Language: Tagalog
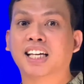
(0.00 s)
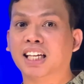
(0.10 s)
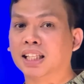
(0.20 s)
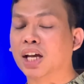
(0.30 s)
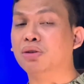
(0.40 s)

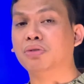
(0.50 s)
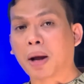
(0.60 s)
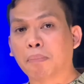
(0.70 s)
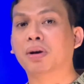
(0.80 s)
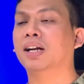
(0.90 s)
nakita yung
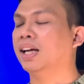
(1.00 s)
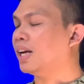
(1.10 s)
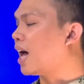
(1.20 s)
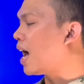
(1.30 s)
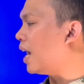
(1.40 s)
number na
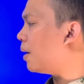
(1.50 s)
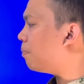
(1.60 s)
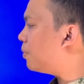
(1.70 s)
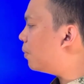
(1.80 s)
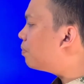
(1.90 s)
hinahanap
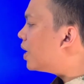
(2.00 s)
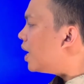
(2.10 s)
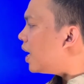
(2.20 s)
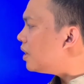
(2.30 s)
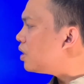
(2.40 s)
mo.
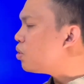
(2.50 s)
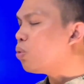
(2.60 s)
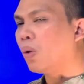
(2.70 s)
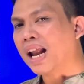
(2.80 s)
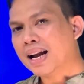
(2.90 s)
And then
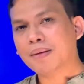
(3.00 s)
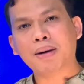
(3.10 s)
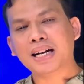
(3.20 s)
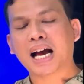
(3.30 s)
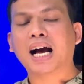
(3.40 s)
kung wala
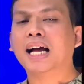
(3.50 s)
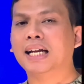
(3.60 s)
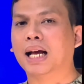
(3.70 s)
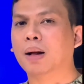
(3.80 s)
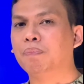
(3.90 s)
namang
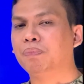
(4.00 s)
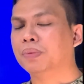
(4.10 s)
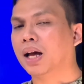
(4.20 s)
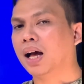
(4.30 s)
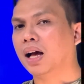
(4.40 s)
nahanap,
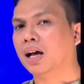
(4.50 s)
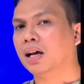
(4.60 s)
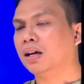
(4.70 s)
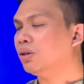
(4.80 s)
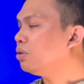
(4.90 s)

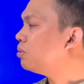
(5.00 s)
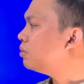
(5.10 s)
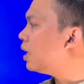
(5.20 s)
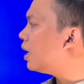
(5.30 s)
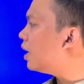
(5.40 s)
uh,
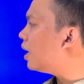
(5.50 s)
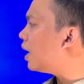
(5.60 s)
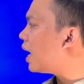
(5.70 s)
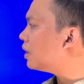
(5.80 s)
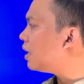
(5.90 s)
yung uh,
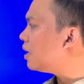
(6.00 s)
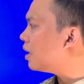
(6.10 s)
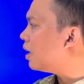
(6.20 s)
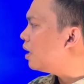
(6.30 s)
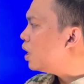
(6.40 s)
ating
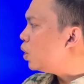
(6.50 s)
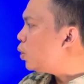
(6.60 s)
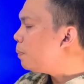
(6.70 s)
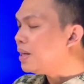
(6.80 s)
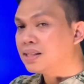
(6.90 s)
uh,
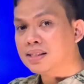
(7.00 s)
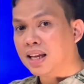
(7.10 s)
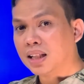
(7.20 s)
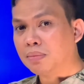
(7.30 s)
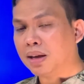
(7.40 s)
looping
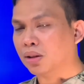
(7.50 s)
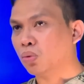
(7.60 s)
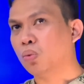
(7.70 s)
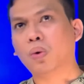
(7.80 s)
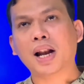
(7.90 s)
statement,
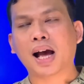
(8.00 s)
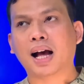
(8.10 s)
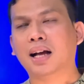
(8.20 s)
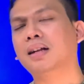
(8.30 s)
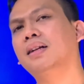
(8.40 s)

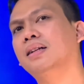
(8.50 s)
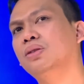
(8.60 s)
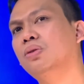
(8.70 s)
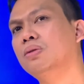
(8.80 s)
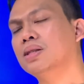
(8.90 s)
wala
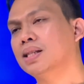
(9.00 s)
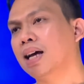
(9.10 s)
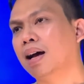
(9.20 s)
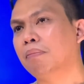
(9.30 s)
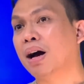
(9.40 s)
doon
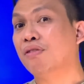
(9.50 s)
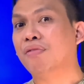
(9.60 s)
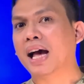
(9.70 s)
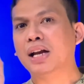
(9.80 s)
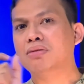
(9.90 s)
sa mga
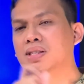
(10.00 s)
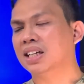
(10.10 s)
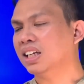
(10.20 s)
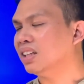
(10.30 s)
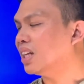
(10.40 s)
values
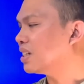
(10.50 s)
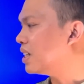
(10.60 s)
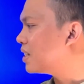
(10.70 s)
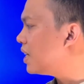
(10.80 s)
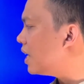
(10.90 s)
ng
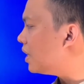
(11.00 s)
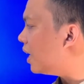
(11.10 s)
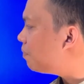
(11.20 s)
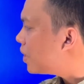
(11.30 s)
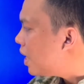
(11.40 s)
indexes
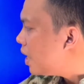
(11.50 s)
natin,